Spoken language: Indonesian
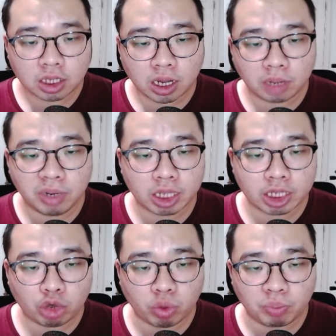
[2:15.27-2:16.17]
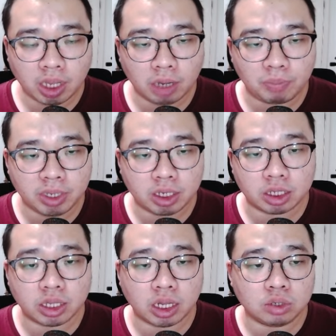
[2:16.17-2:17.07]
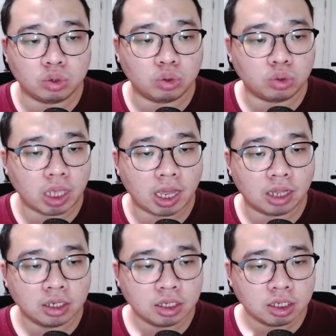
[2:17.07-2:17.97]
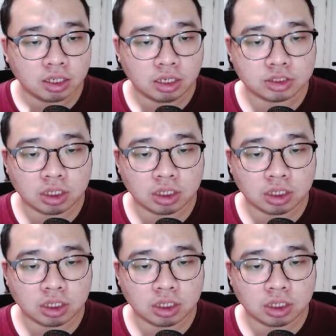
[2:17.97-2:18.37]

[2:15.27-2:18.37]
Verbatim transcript: Kita akan melihat equipnya lebih detail dulu. Ya, di